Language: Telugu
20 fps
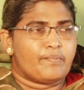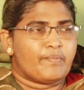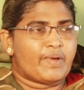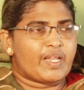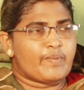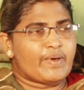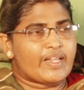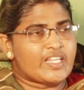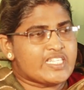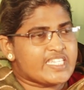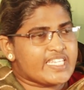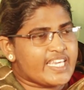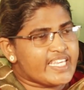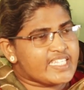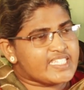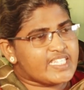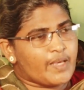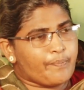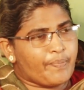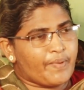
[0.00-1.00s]
మరి మనం
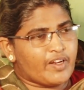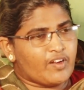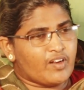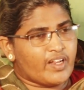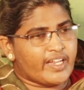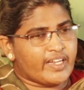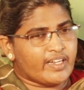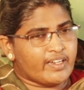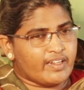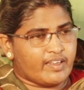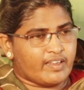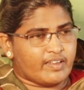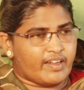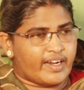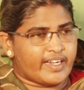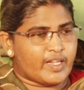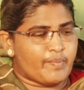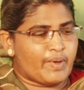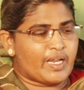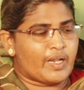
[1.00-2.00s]
చేసే పనులన్నీ
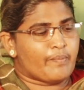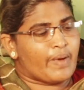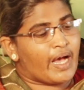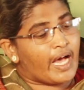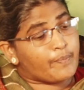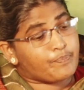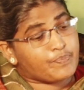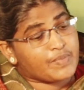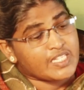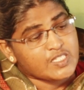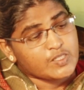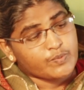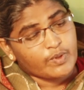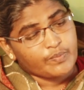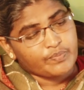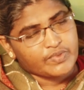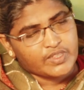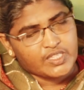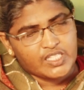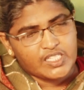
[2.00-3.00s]
అంటే మన
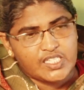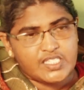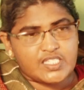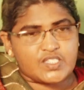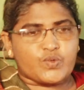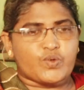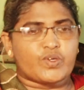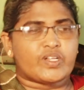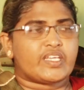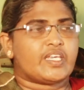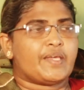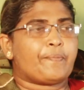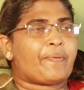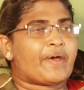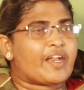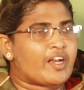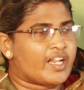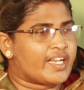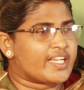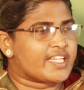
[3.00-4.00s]
బాప్తీస్మం తీసుకొని ఈ
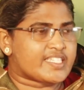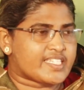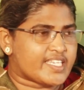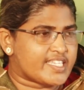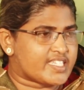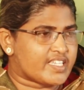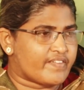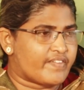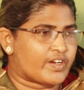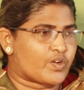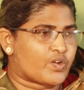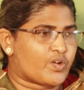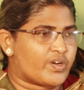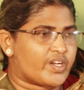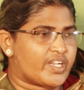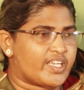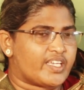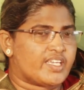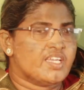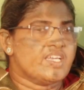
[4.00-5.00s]
పనులన్నీ
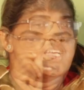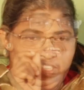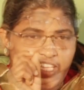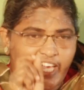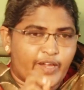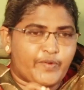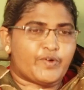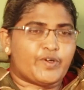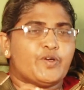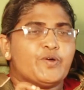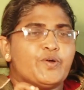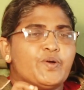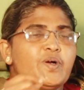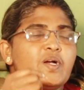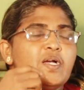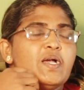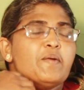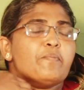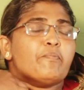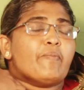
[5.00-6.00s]
చేసామనుకోండి దేవుడు
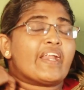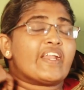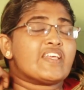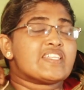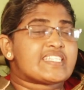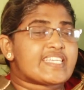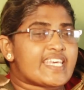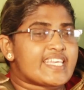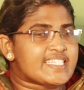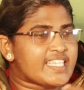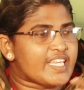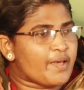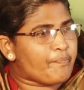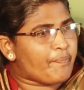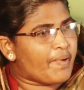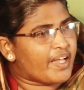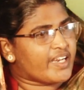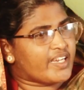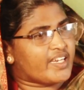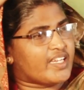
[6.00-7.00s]
మనం చేసే
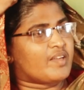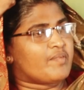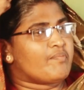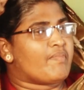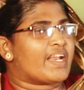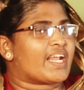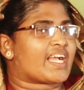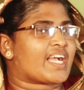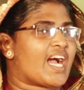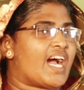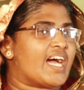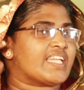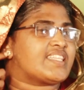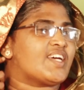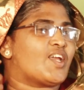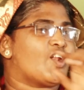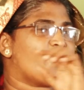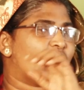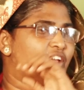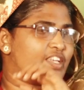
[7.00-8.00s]
పనిని మన
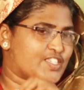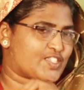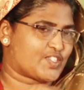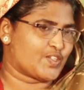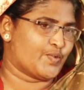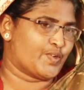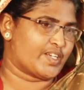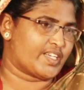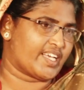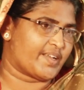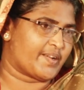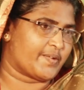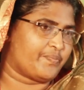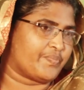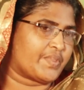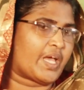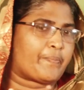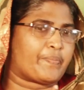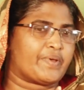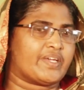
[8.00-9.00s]
ఖాతాలో వేస్తూ ఉంటారు
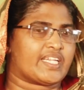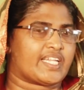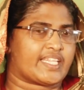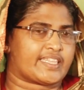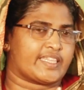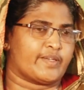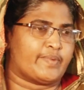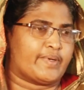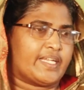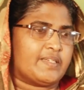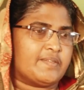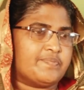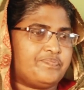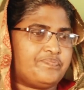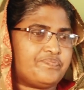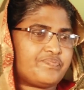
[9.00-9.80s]
నా పేరు రత్నమణి